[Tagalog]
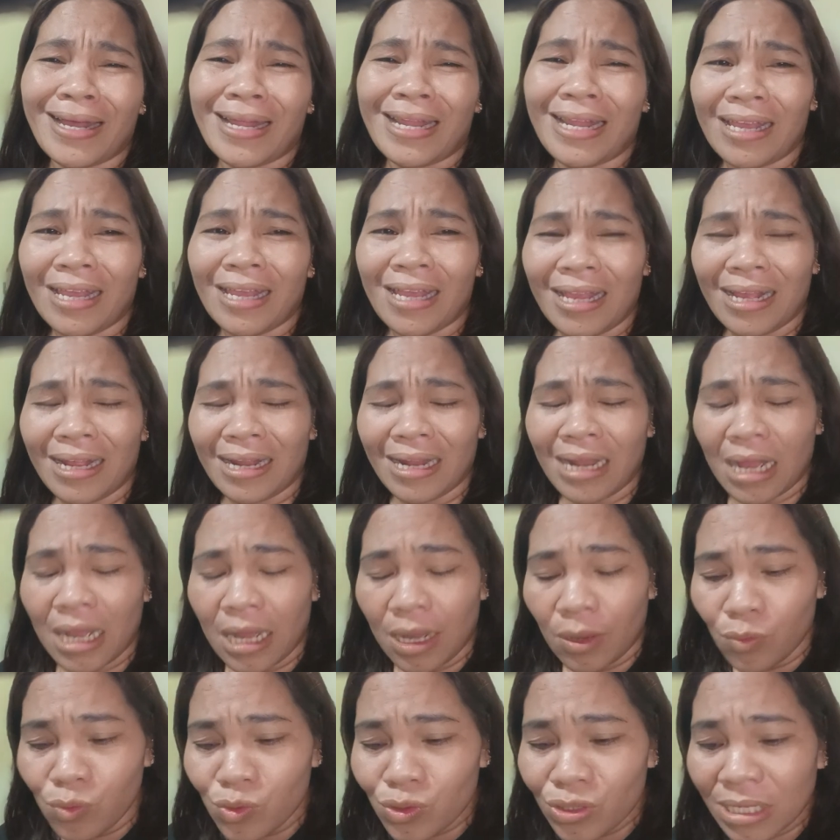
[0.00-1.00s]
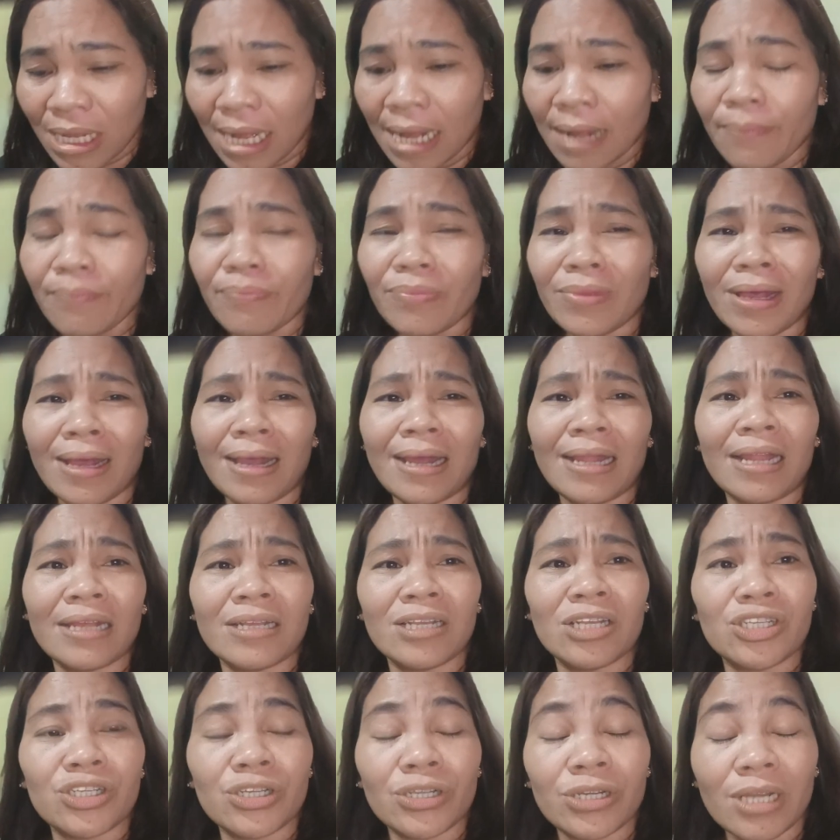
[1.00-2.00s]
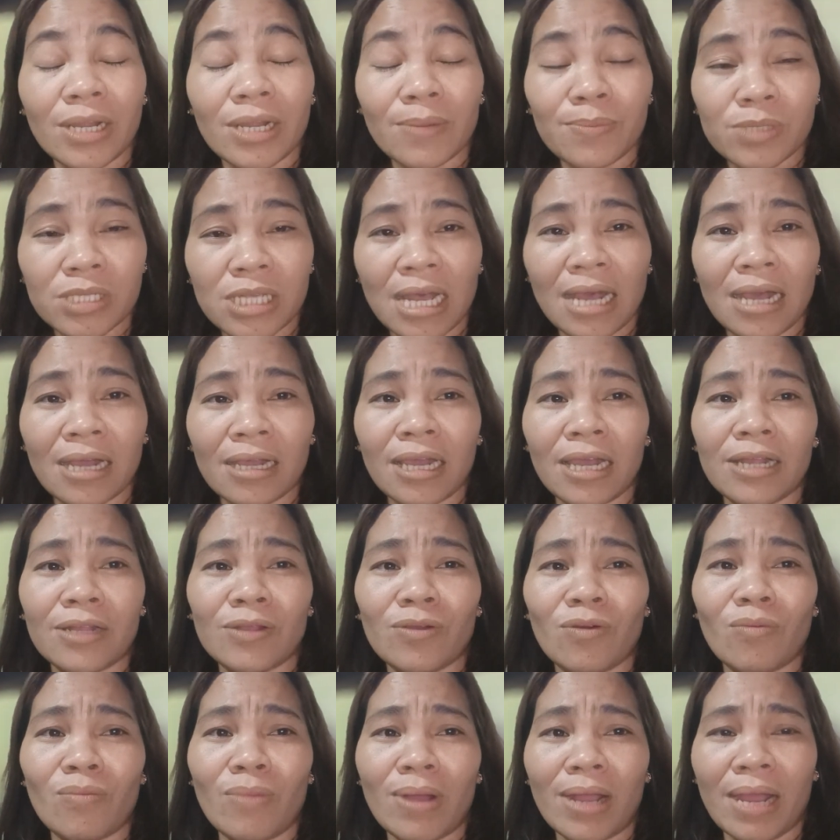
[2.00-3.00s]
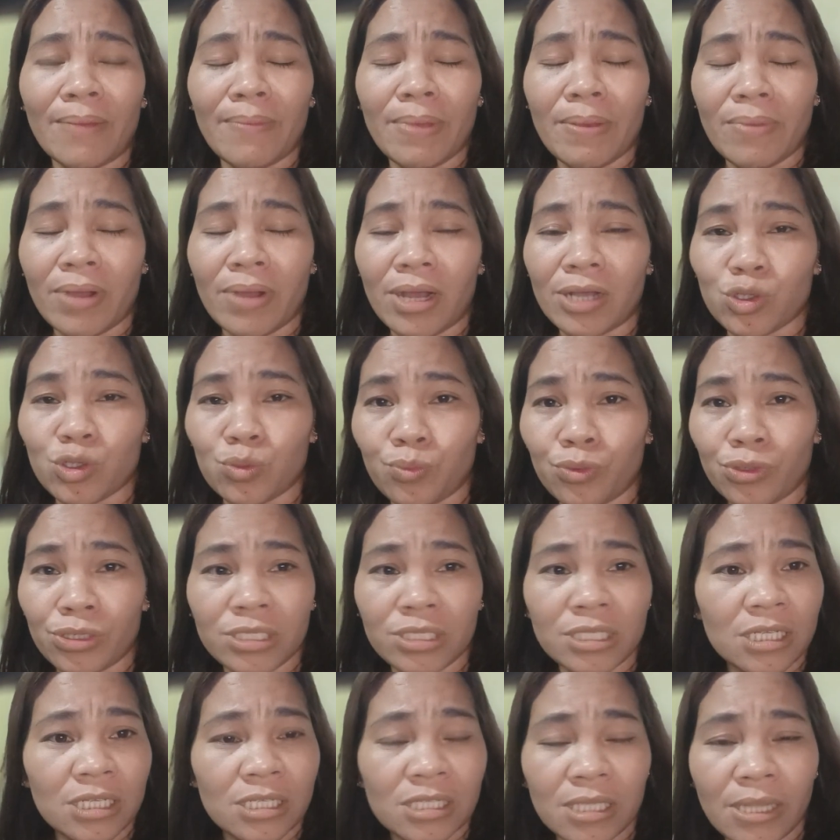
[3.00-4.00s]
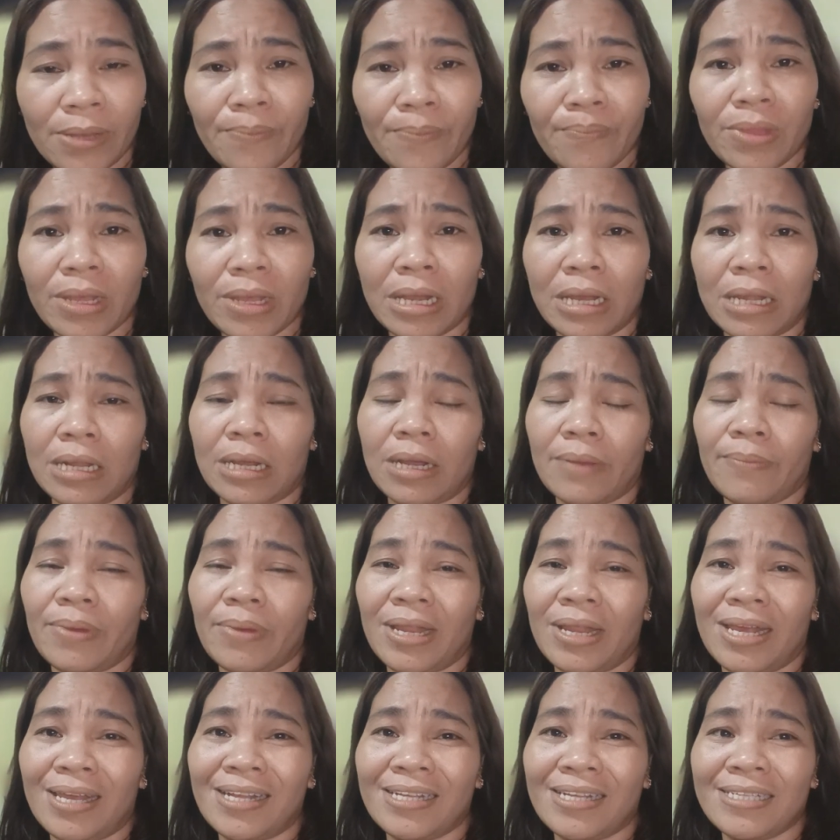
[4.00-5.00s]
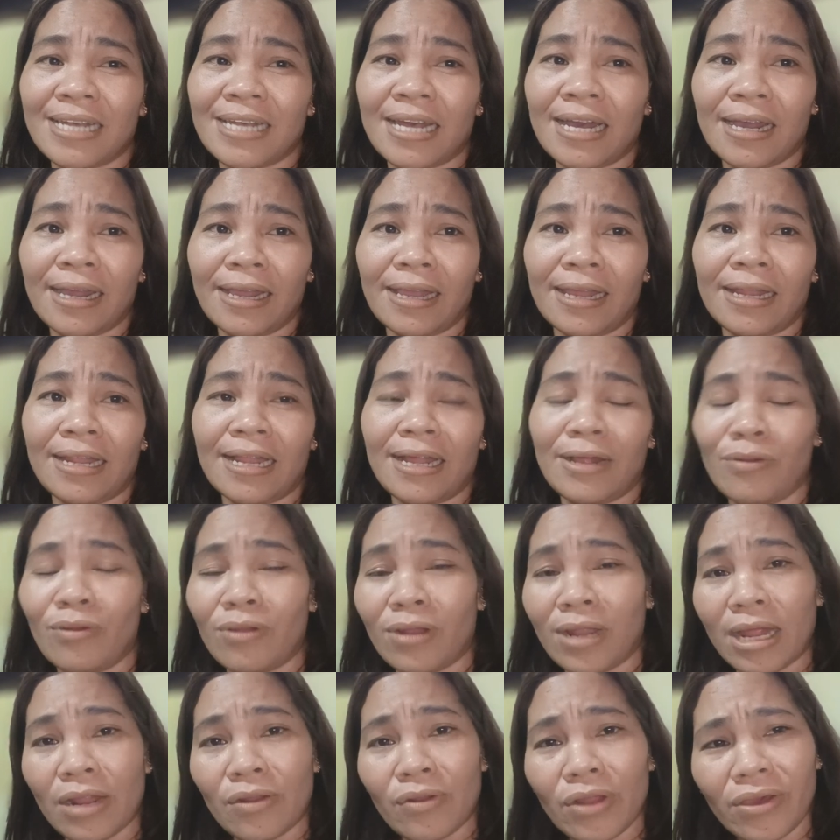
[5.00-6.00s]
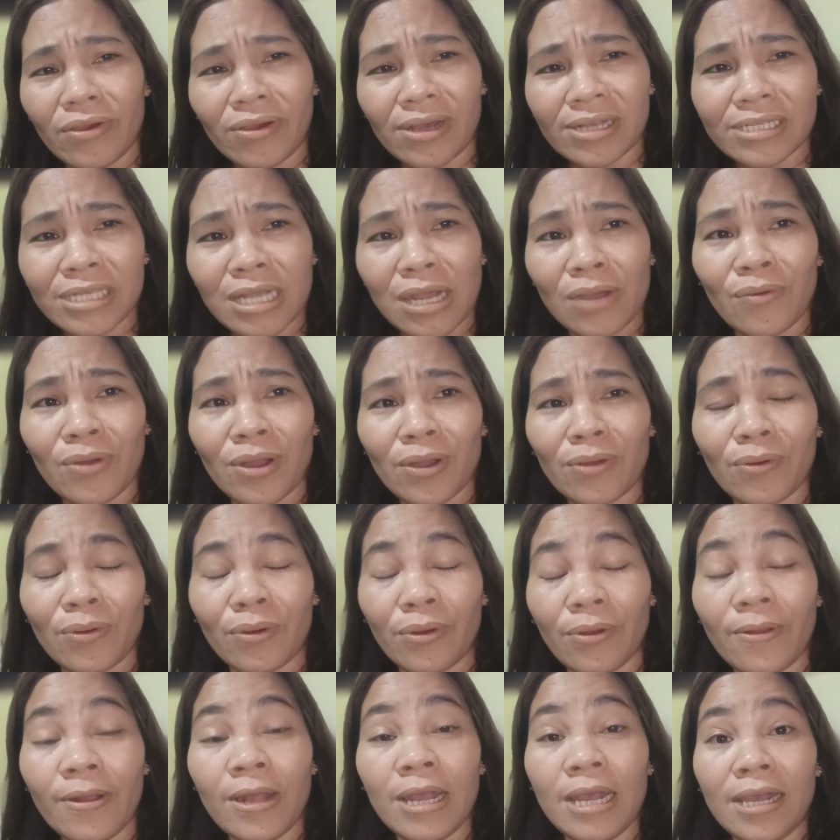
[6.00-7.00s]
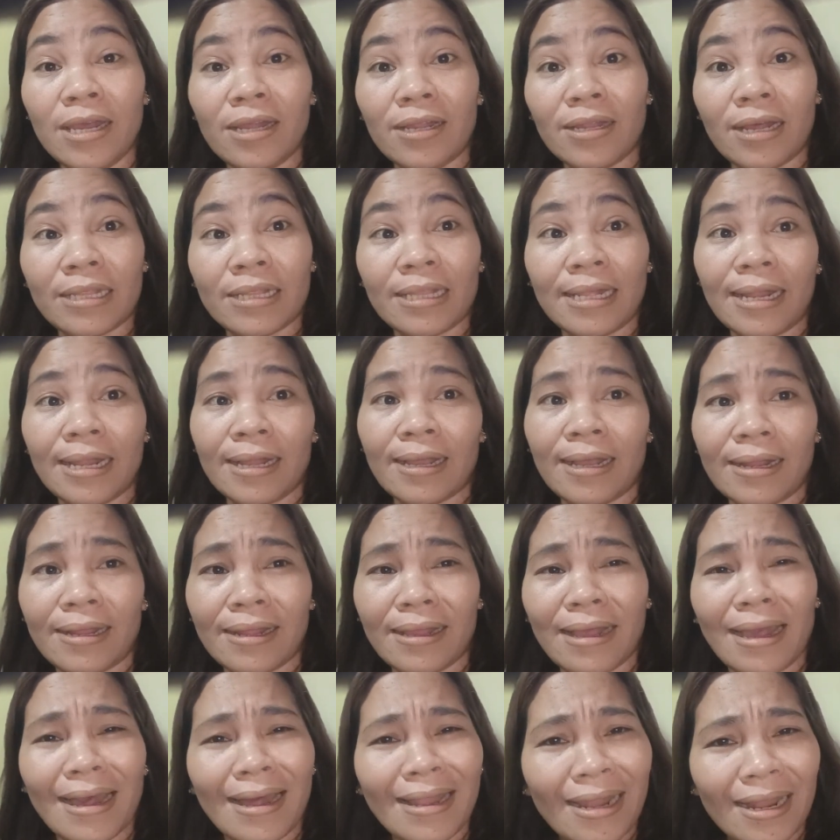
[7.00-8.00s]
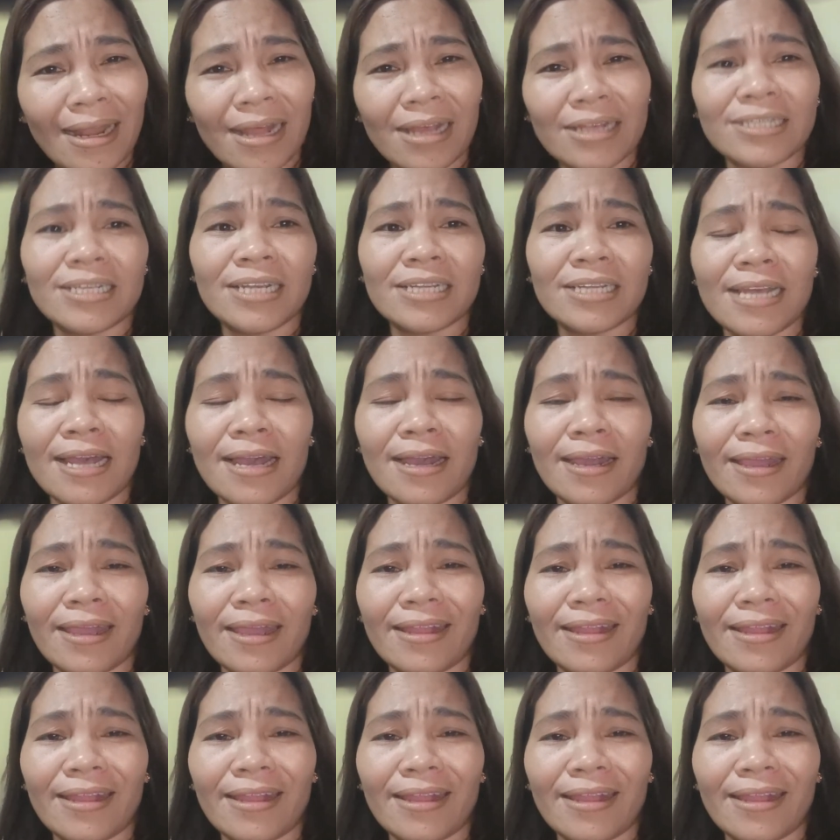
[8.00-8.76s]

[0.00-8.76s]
naging nakausap na nag-cheer up sa akin. Kumbaga may mga support system na nakapaligid sa akin, lalo-lalo na yung asawa ko na talaga nag-alala siya sa akin.